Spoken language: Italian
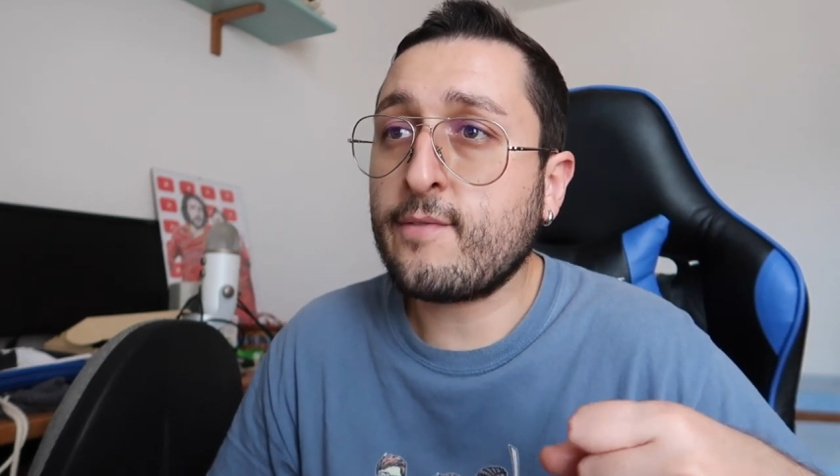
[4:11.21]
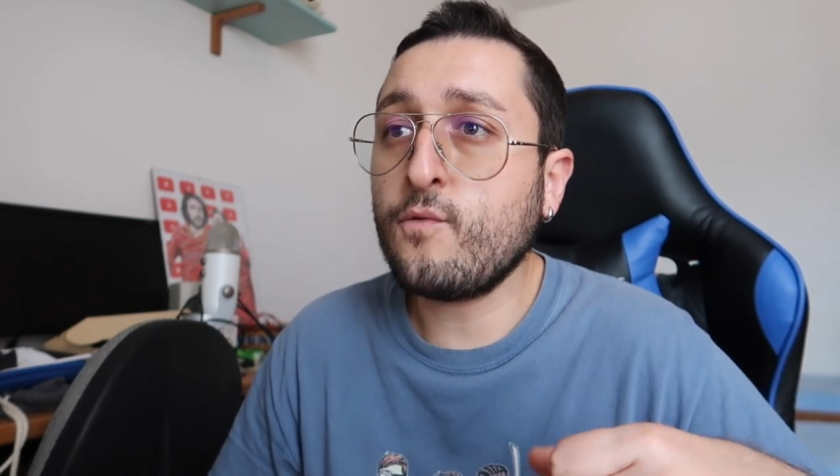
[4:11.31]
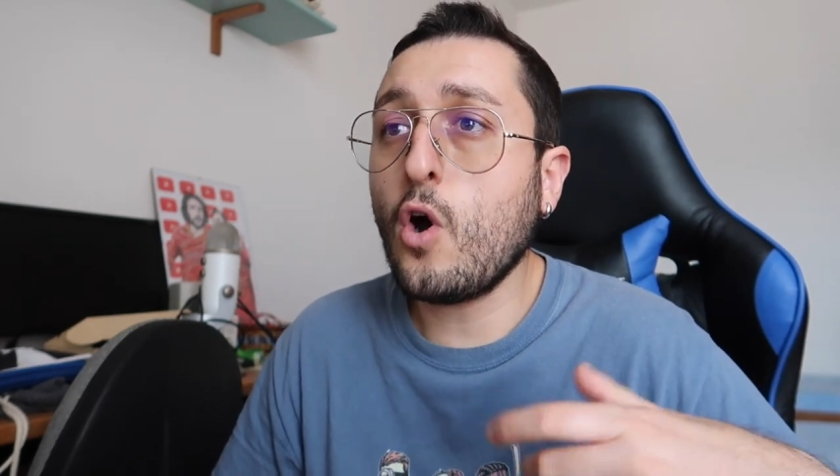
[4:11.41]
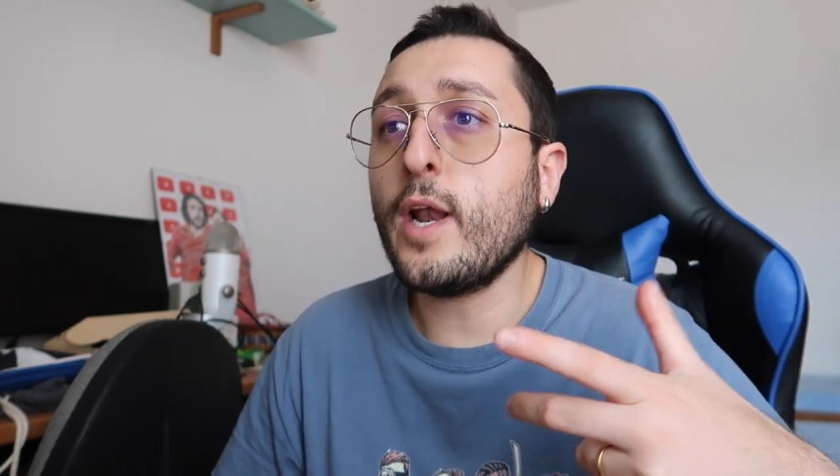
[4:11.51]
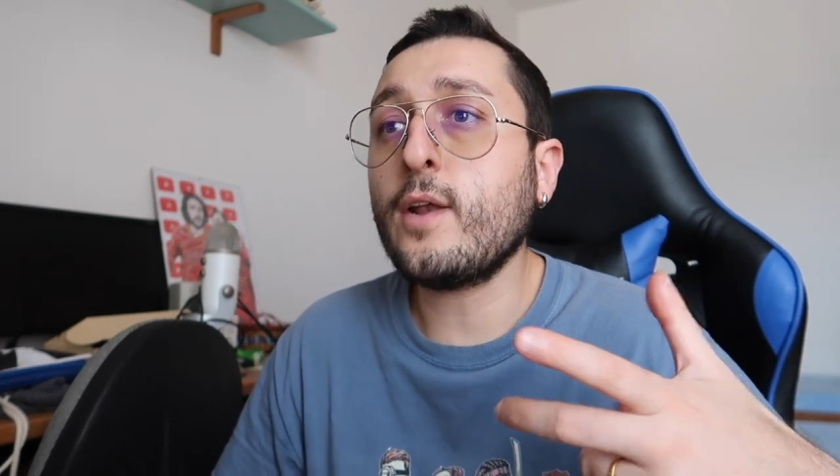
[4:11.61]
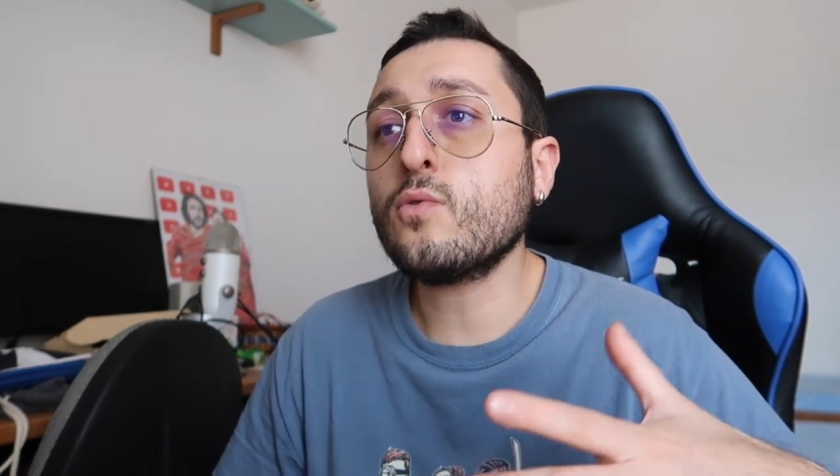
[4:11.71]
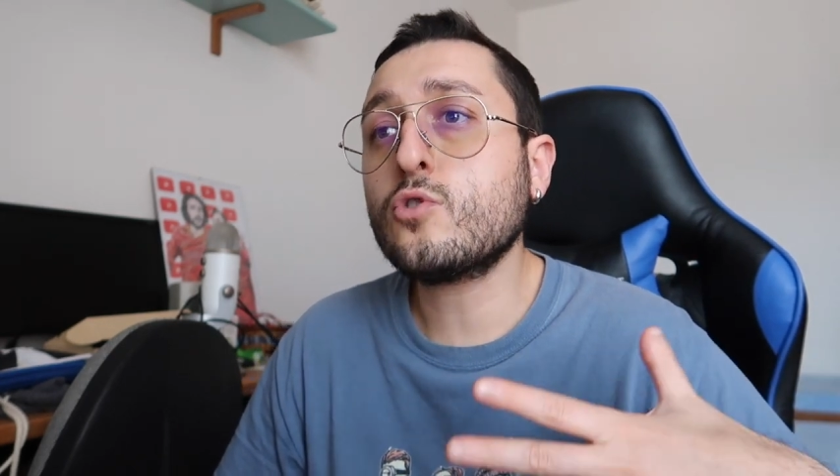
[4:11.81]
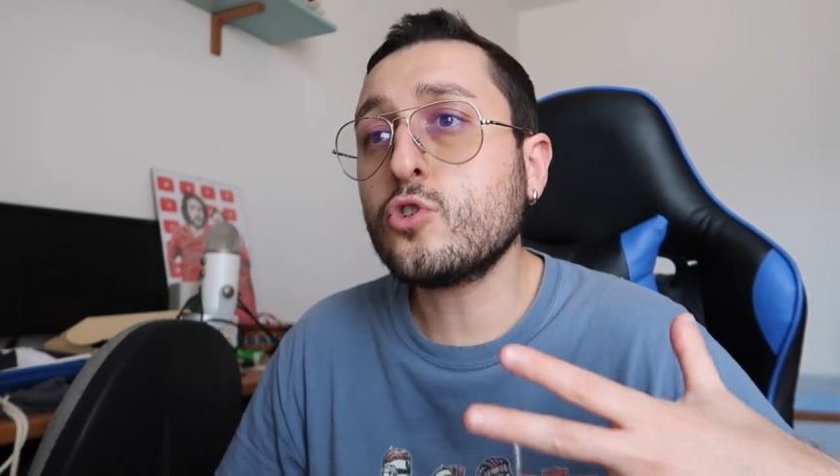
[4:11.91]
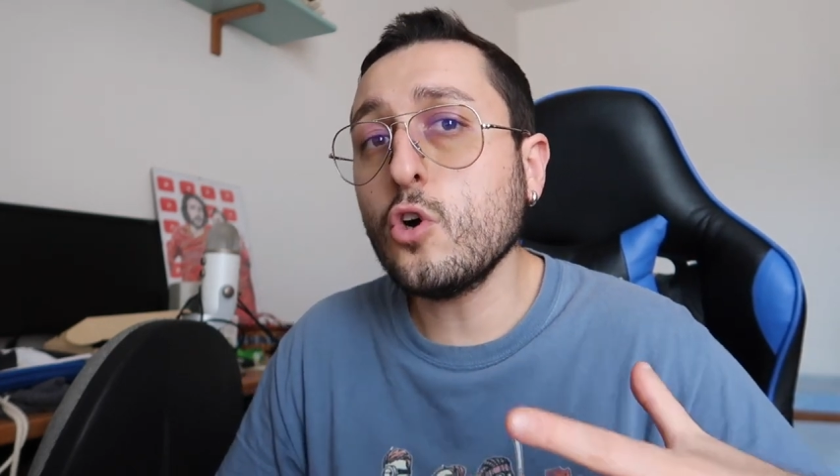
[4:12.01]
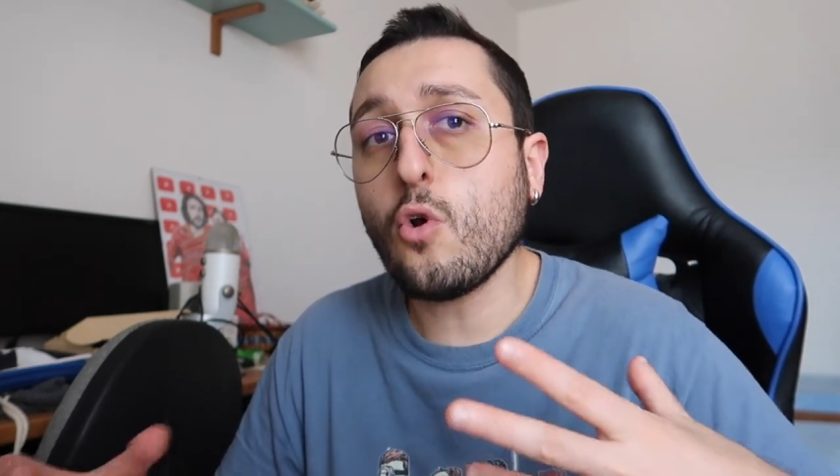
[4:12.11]
che vuole
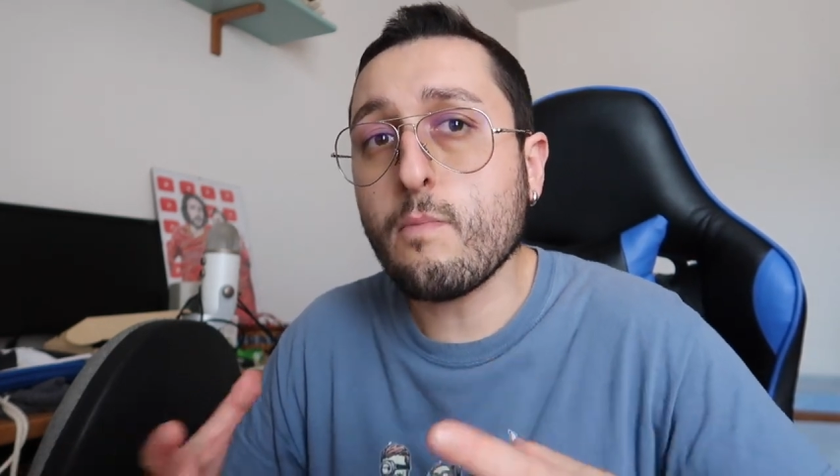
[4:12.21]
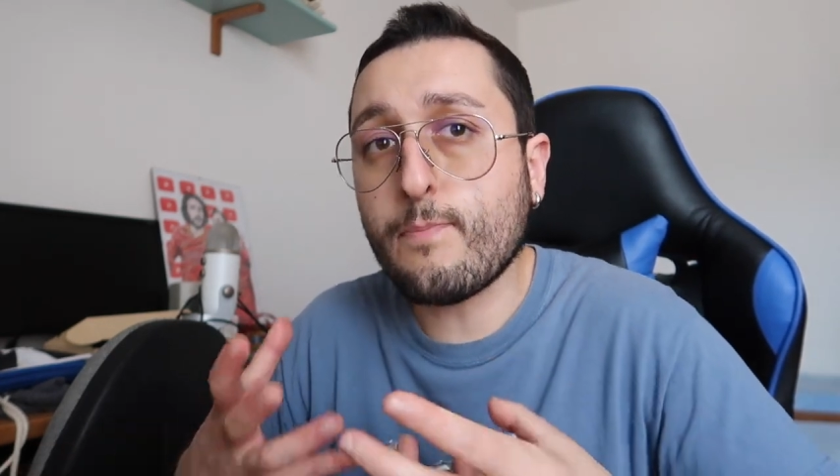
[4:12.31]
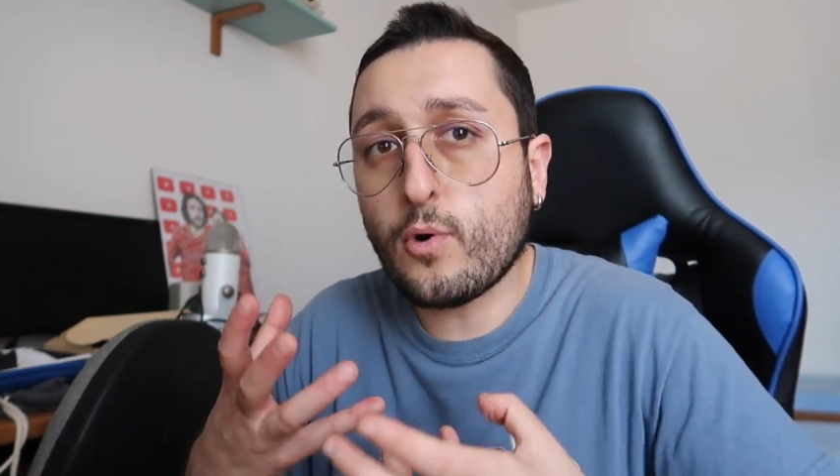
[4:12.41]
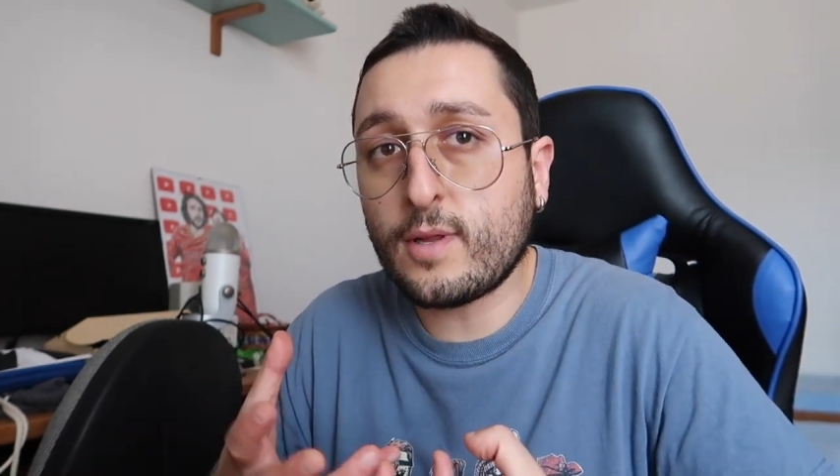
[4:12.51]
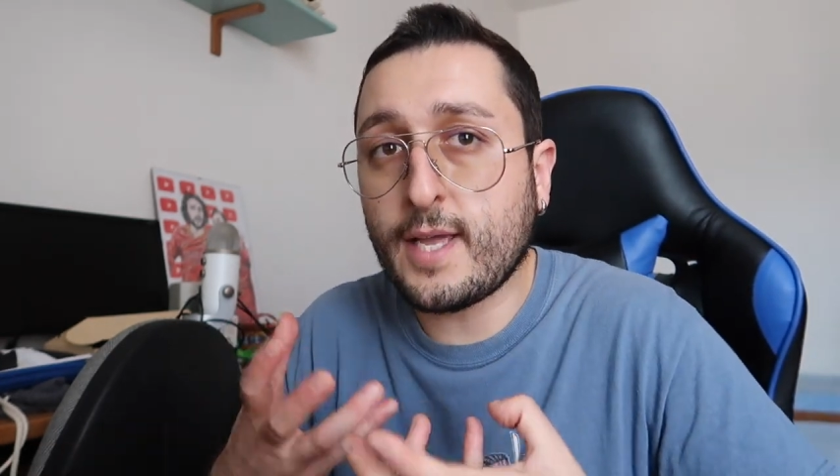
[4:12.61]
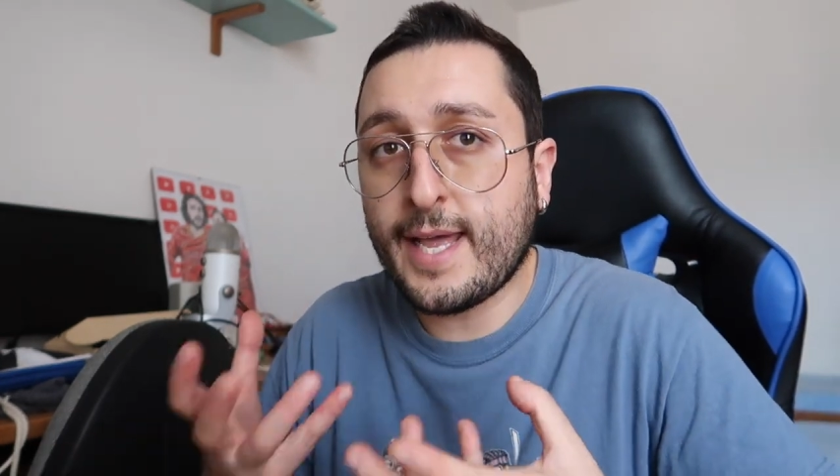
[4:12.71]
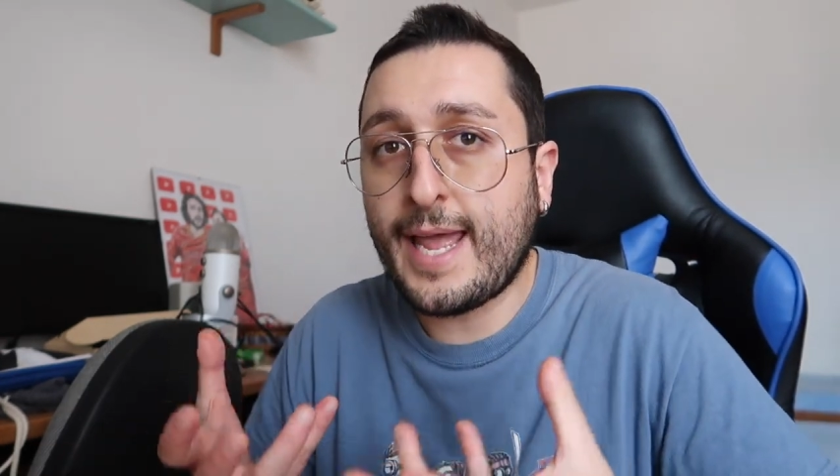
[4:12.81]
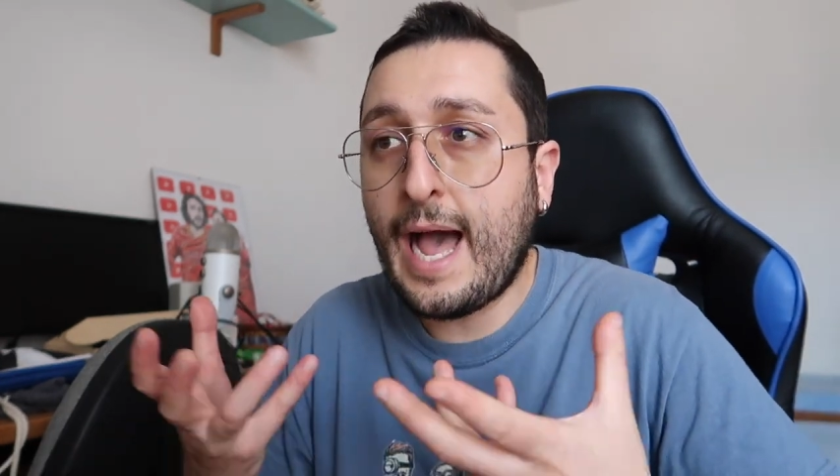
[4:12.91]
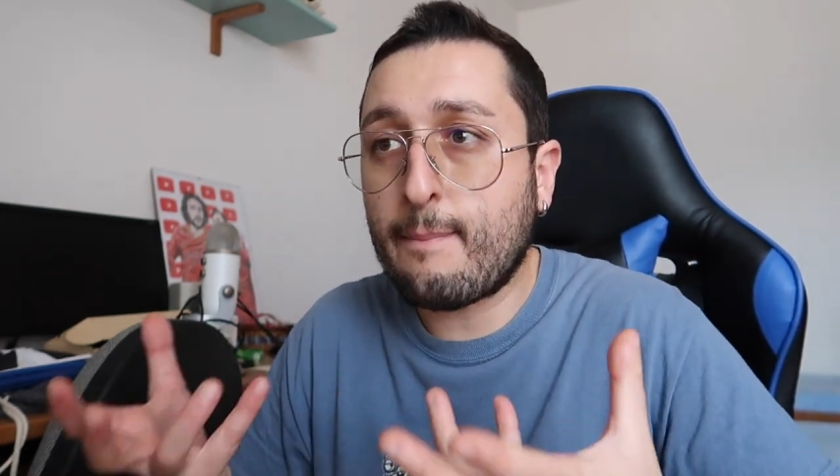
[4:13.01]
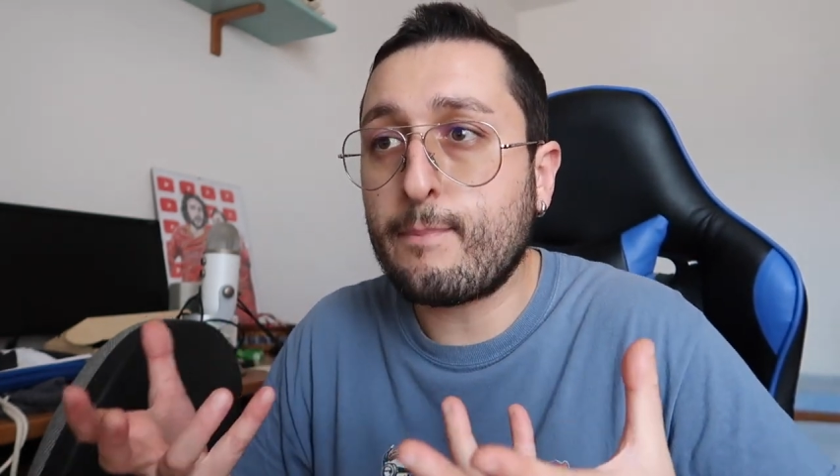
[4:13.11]
non solo un
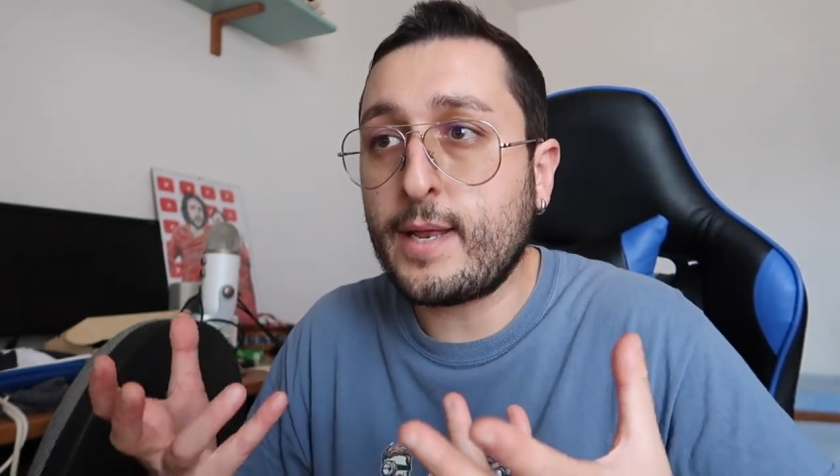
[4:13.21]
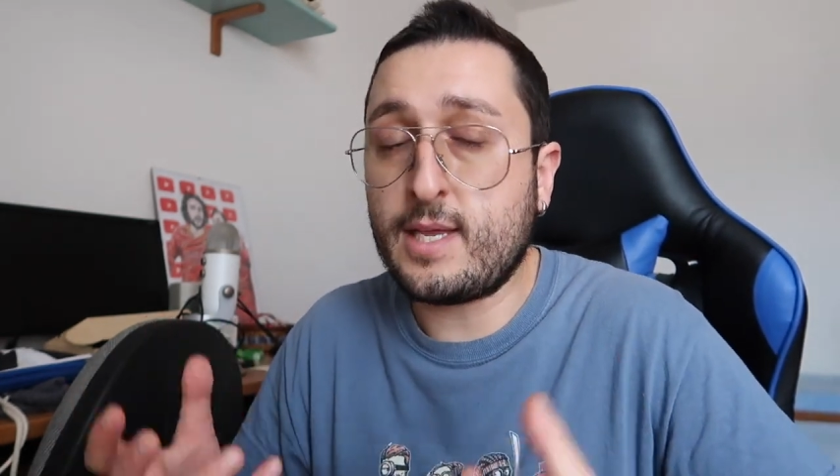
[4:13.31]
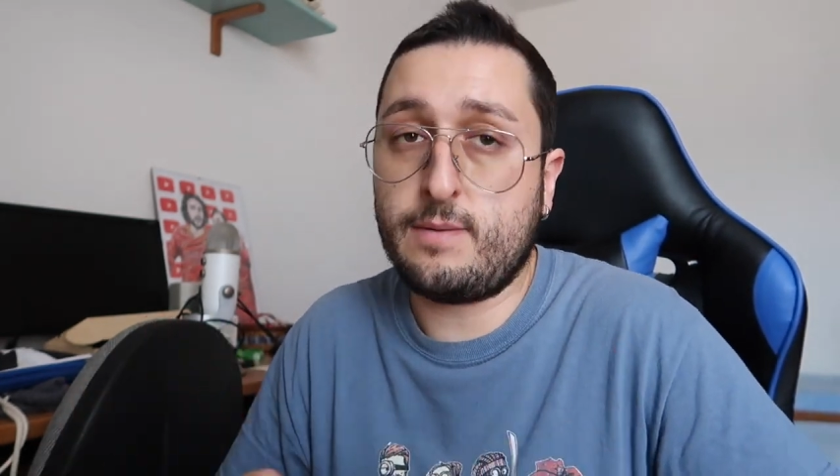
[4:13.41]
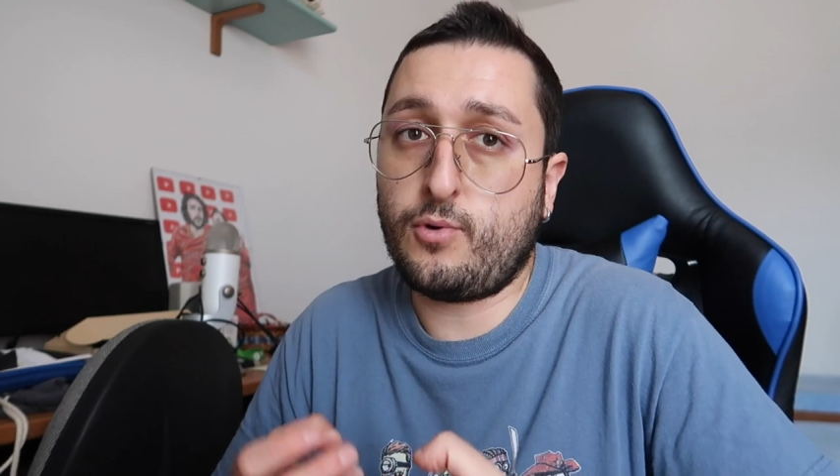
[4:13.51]
portiere abbi